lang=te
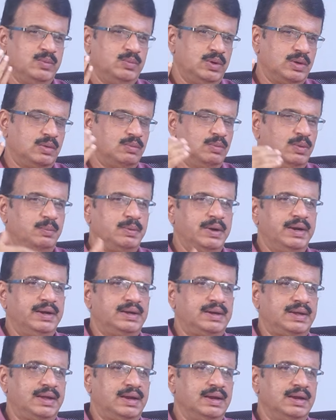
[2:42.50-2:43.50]
వర్మ
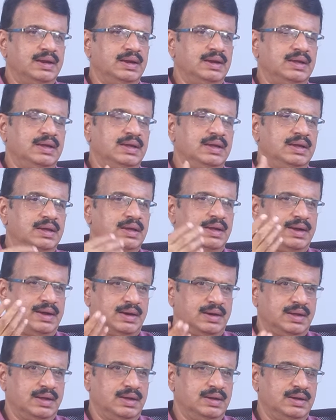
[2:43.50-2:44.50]
బయటికి వెళ్ళి
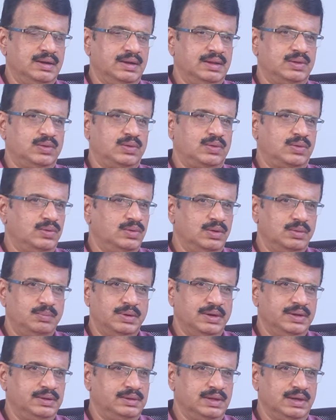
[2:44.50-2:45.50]
ఎక్కడ నిలదొక్కోవాలో
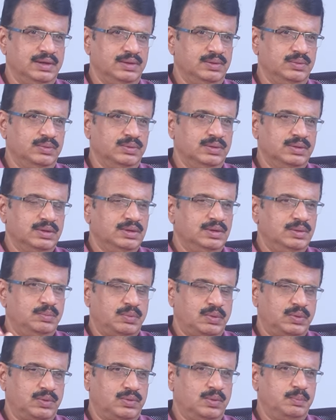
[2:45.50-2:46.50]
మళ్ళీ తెలియదు
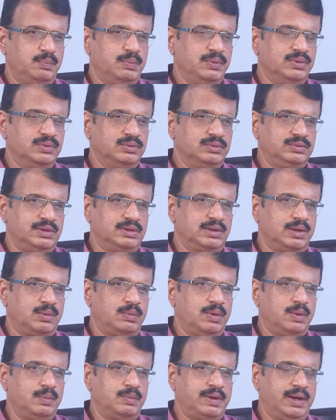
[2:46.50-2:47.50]
ఇప్పుడు కుప్పం
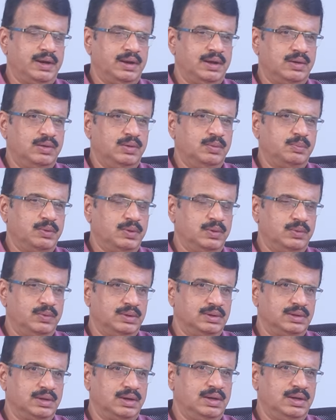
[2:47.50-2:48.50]
చంద్రబాబుకి ఎలాగో
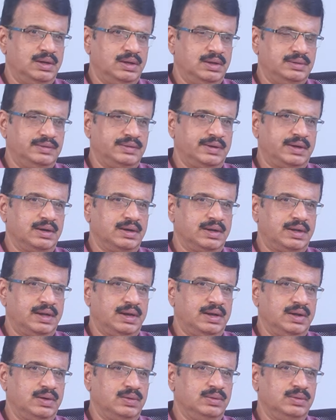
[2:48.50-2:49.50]
పులివెందుల జగన్కి
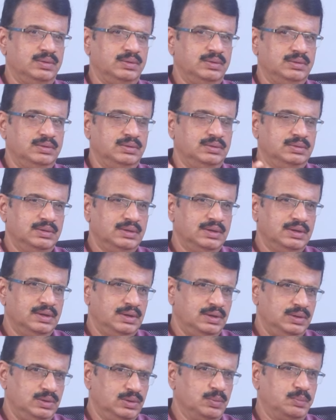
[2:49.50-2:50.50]
ఎలాగో
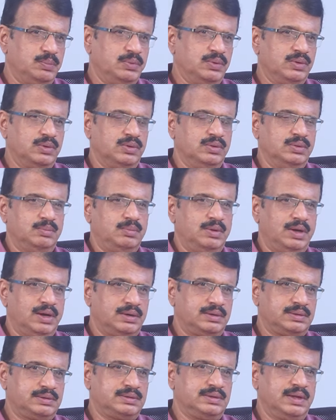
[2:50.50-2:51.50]
హిందూపూర్
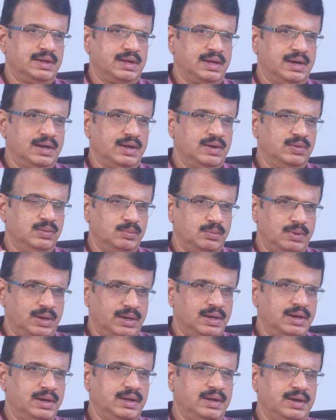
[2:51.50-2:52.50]
బాలకృష్ణకి ఎలాగో
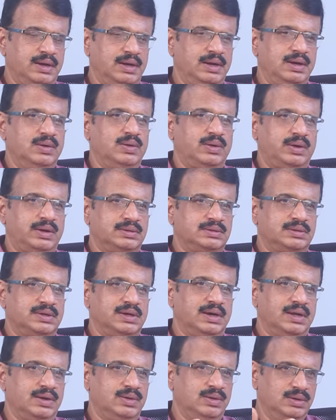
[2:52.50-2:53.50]
మంగళగిరి లోకేష్కి
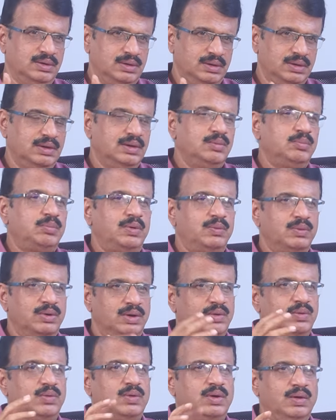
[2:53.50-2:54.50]
ఎలాగో
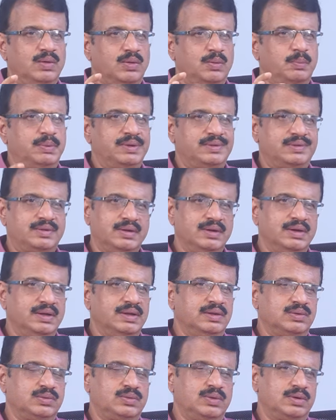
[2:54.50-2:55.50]
పవన్కి కూడా ఒక ఫిక్స్డ్
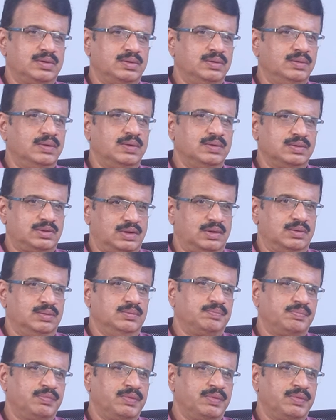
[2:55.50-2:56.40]
నియోజకవర్గం అవసరం